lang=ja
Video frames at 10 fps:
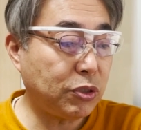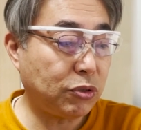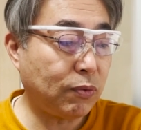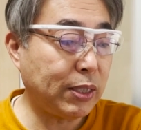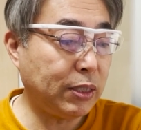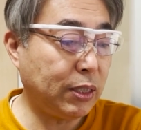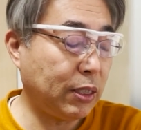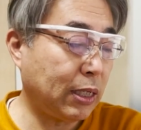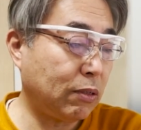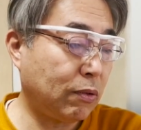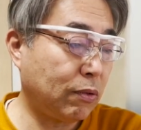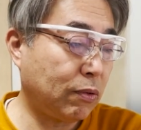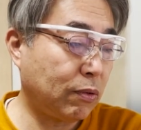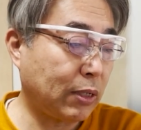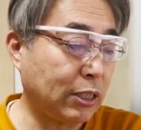率の割に、あ
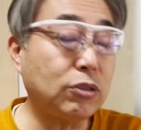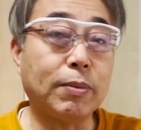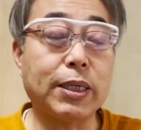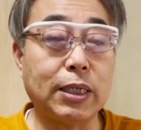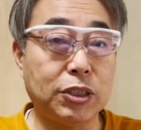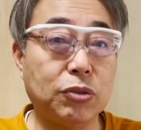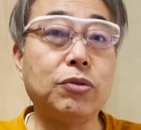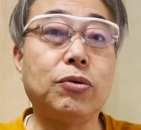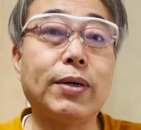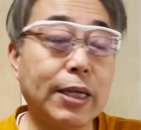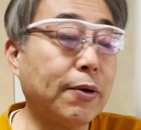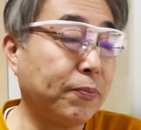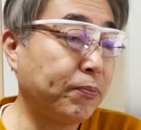の、勝ちと負けが一緒いうのはね。